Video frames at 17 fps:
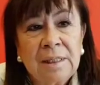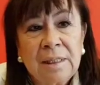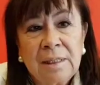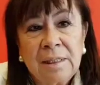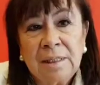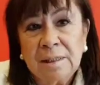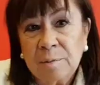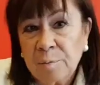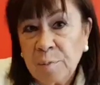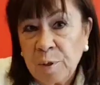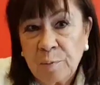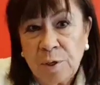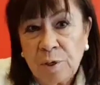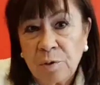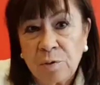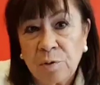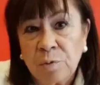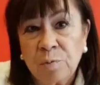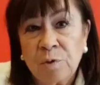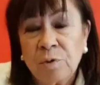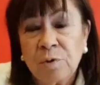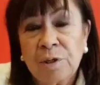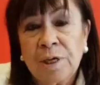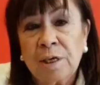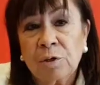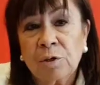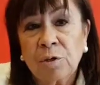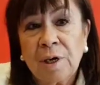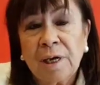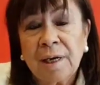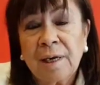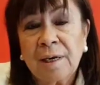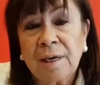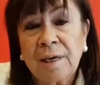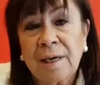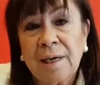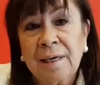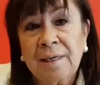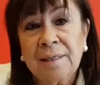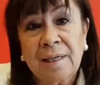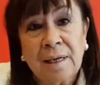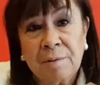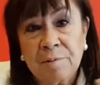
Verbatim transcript: Eh, primero como directora general de la